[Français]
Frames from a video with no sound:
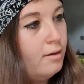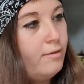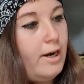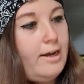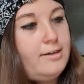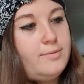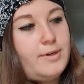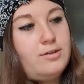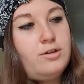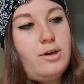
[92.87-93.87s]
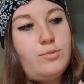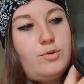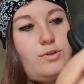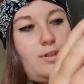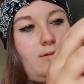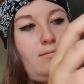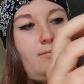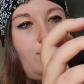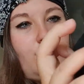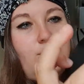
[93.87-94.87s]
Voilà, ils se présentent comme ceci.
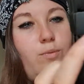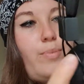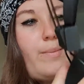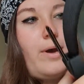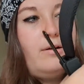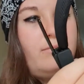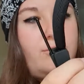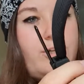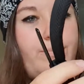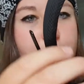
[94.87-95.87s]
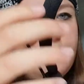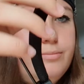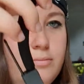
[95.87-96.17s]
Donc ils sont pas mal, j'aime bien.